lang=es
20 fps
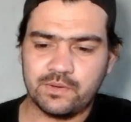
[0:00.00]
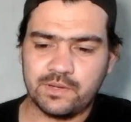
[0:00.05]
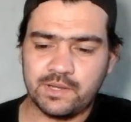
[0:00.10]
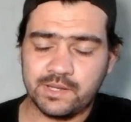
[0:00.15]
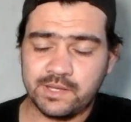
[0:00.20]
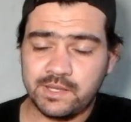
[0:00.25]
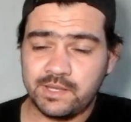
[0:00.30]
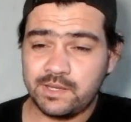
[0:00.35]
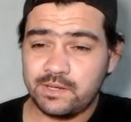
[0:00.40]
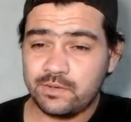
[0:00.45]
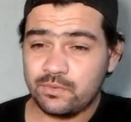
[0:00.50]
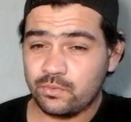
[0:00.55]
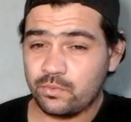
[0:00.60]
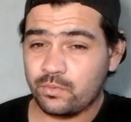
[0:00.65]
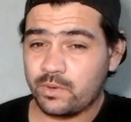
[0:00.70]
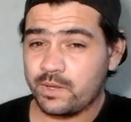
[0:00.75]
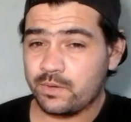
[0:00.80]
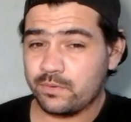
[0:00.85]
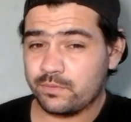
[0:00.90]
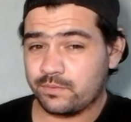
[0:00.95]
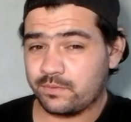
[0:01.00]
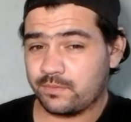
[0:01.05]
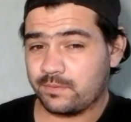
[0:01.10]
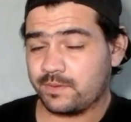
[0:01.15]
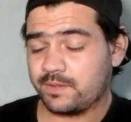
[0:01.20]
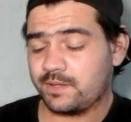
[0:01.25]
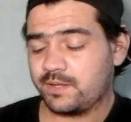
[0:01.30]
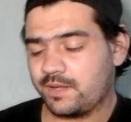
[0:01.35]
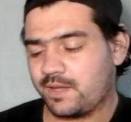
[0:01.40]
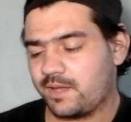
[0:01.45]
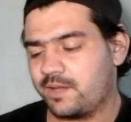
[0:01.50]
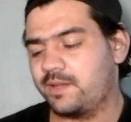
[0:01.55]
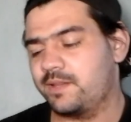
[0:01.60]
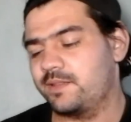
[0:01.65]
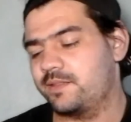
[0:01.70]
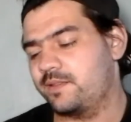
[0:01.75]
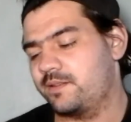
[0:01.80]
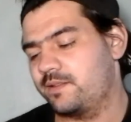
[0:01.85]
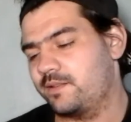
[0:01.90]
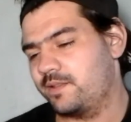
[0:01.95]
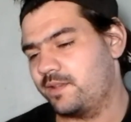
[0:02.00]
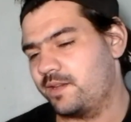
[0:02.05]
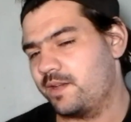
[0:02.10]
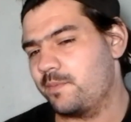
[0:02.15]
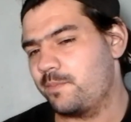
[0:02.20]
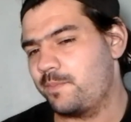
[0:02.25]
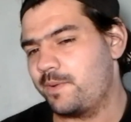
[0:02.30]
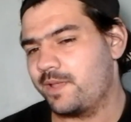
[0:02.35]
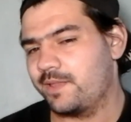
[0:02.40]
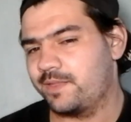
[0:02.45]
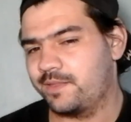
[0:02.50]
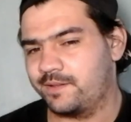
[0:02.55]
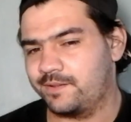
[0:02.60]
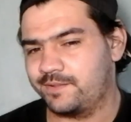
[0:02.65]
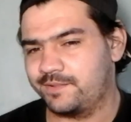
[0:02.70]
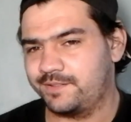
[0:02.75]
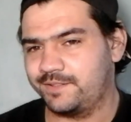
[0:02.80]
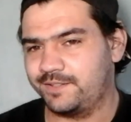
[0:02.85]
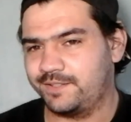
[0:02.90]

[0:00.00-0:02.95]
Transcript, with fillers: aquí en Uruguay últimamente hay que tener plata